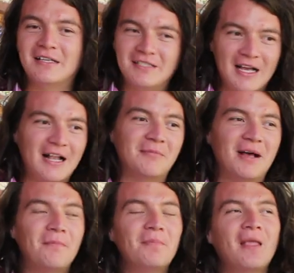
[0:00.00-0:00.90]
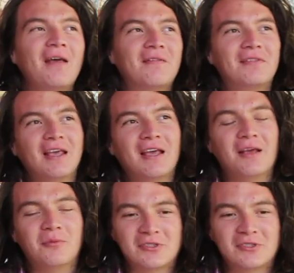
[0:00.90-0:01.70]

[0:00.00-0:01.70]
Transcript: de Chalma, de